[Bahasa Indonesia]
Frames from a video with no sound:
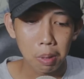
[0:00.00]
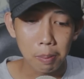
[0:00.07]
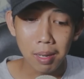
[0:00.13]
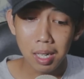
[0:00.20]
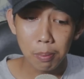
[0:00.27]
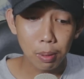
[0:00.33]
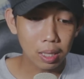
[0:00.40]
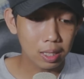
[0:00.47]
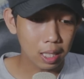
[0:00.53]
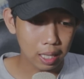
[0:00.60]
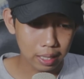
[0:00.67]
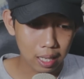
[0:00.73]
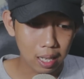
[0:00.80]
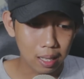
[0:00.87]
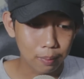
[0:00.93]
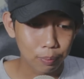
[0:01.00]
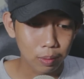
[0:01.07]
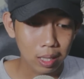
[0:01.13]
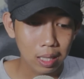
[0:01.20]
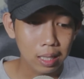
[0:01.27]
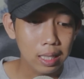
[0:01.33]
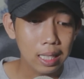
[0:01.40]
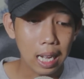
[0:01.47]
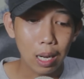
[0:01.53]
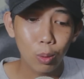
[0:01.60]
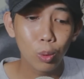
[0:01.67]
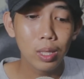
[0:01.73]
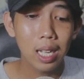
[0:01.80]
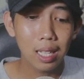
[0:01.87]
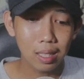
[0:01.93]
mama nggak percaya nih
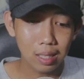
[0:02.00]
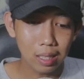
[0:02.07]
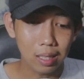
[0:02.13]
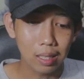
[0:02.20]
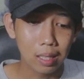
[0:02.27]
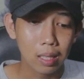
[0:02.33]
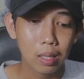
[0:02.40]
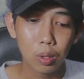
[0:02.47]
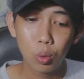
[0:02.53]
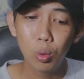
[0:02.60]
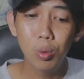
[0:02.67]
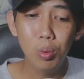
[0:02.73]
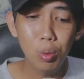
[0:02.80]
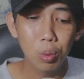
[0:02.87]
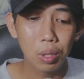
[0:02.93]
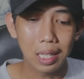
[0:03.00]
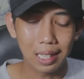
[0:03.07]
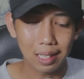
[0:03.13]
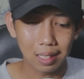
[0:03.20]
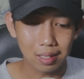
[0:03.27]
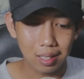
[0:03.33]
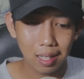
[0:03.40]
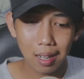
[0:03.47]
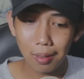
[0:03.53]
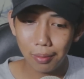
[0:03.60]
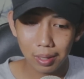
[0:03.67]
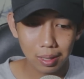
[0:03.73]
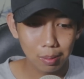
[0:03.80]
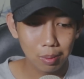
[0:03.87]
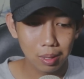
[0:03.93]
aku liatin tunggu kata si
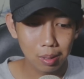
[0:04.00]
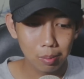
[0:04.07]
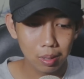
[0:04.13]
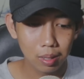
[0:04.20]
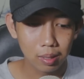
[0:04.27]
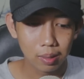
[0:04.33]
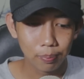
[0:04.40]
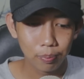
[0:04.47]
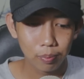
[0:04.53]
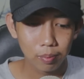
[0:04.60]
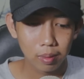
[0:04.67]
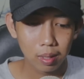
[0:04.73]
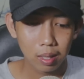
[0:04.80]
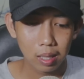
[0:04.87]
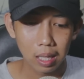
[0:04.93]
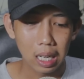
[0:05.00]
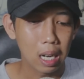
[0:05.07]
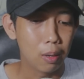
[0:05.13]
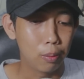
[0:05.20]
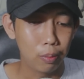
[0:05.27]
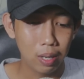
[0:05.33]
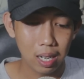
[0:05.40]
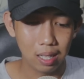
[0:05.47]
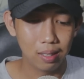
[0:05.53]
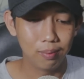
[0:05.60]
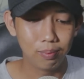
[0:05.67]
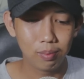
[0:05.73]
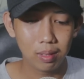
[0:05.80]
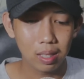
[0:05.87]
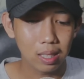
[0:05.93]
Rafa teman-teman Rafa
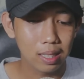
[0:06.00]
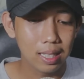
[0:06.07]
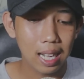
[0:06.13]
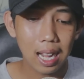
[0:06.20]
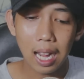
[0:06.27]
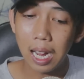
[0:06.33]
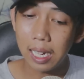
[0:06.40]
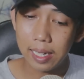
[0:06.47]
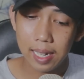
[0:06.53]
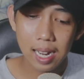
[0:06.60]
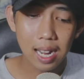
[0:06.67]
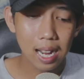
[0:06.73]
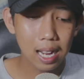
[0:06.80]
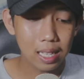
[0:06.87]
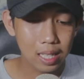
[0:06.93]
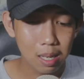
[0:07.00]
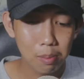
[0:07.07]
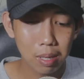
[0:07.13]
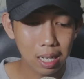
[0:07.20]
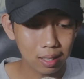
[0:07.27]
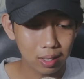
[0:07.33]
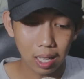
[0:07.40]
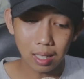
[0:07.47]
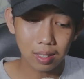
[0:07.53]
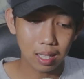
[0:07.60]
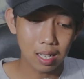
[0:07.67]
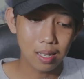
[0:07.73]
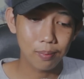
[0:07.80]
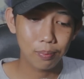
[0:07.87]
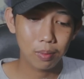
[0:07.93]
nggak ada ayam
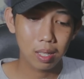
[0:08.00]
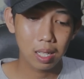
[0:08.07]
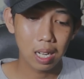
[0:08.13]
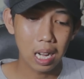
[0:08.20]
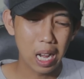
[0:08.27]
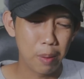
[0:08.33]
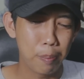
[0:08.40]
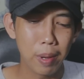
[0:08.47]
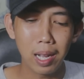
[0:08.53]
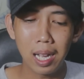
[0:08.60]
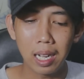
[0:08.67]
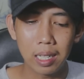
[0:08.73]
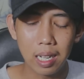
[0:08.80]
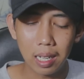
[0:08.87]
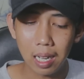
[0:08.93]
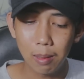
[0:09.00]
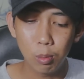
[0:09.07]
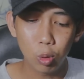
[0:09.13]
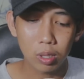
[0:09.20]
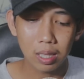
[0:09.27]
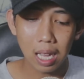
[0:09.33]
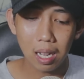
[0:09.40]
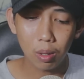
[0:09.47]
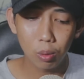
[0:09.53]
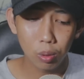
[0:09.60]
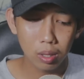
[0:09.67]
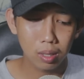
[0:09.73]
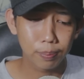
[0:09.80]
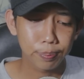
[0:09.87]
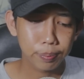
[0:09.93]
raksasa apa karena kamu
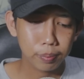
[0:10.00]
takut